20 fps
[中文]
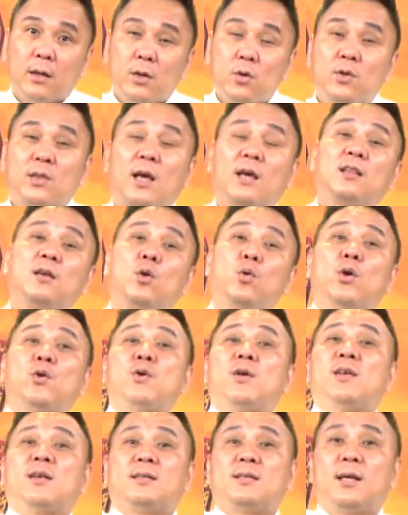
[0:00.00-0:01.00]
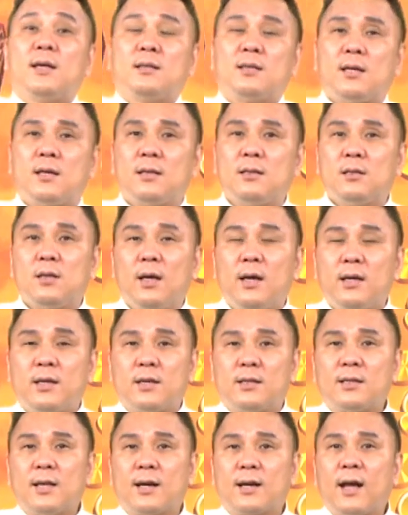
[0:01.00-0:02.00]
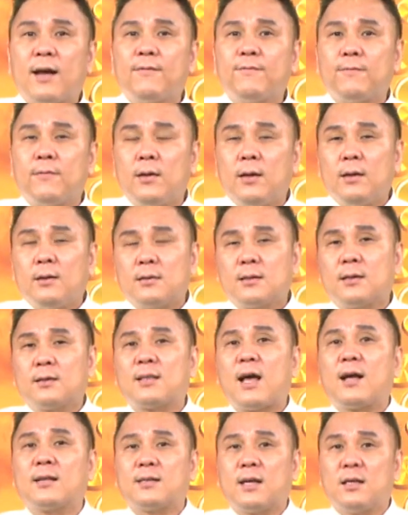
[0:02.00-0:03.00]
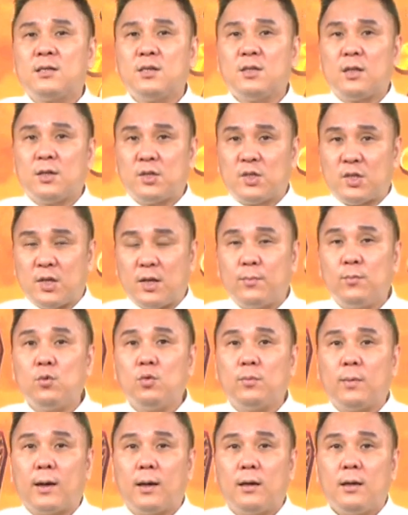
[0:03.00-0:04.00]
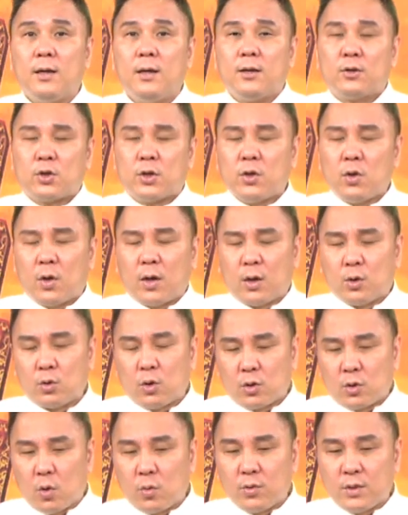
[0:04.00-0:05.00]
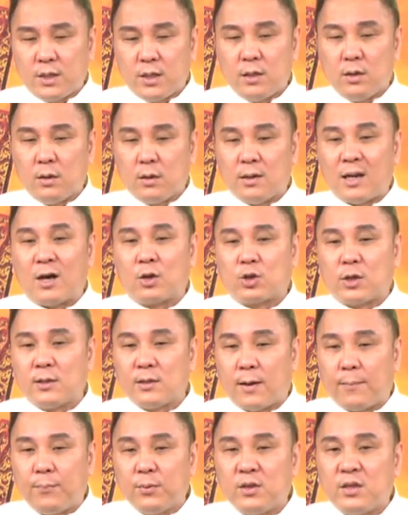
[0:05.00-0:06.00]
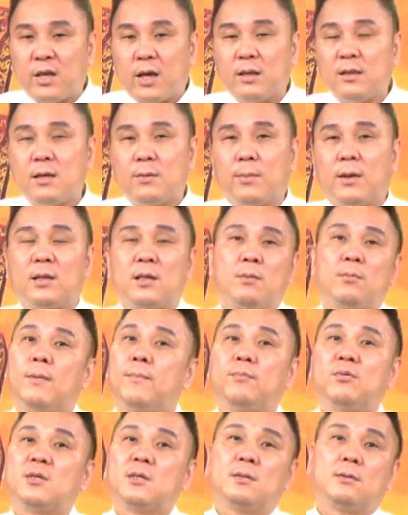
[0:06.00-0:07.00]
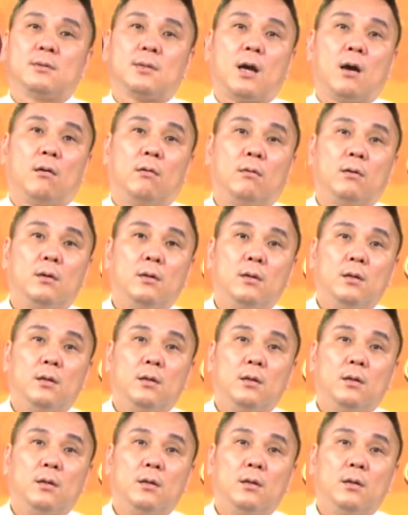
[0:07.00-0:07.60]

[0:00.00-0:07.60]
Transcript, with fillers: 因为他的会员也在听，也在看这个大财经的节目嘛。所以有很多东西老船长不点你们，你们不知道。